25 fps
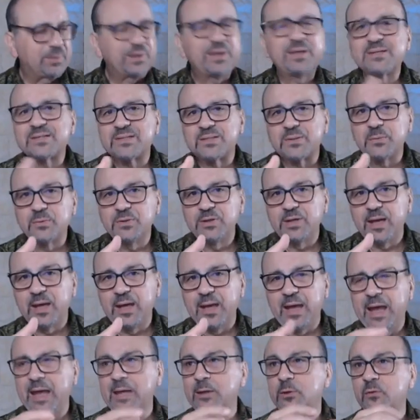
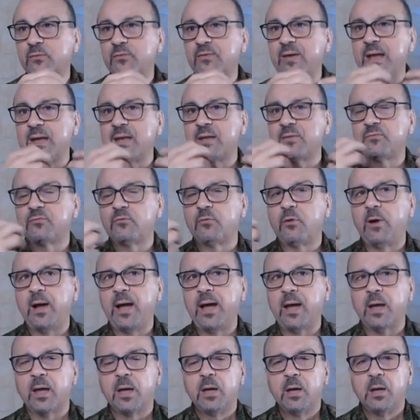prisonnier et devait aller
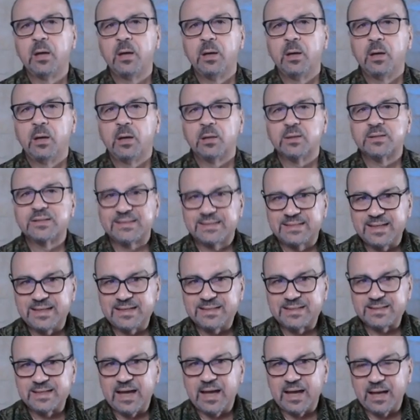voir
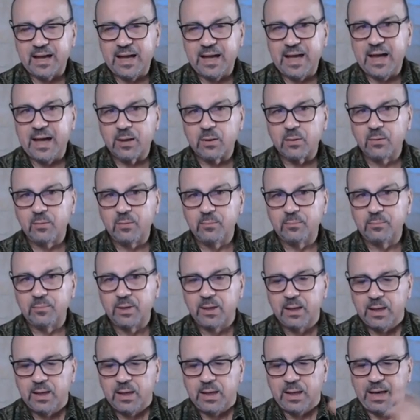César à Rome.
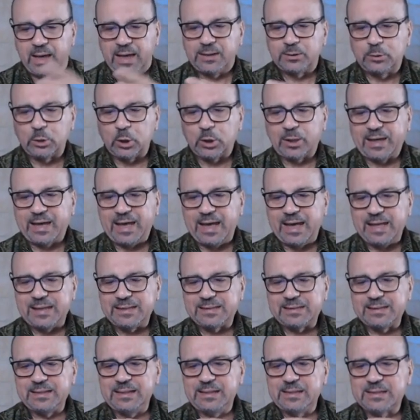Et de
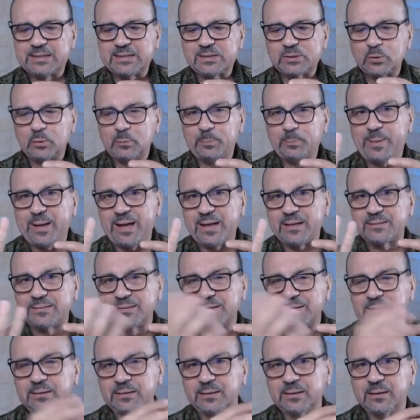Crète, ils sont
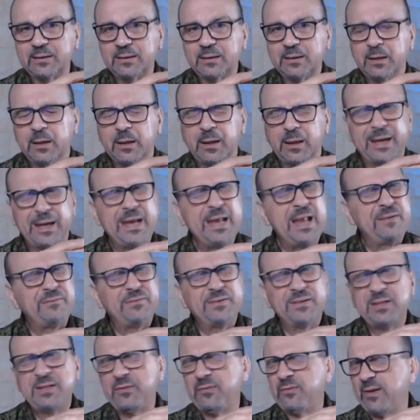partis. Il avait
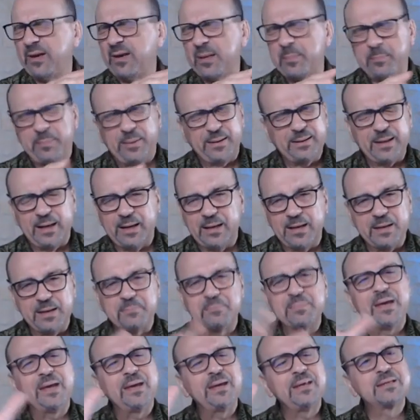dit qu'il fallait pas y aller,
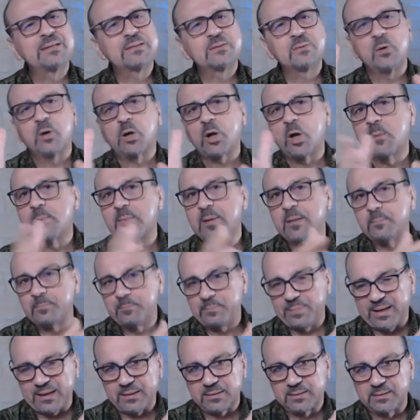mais ils sont quand même
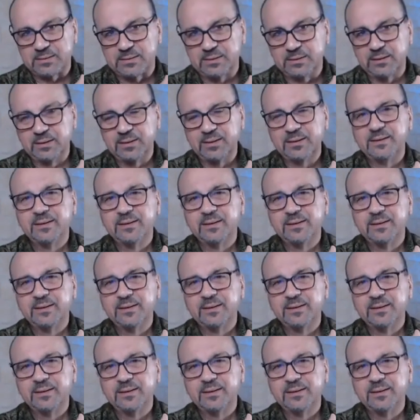partis.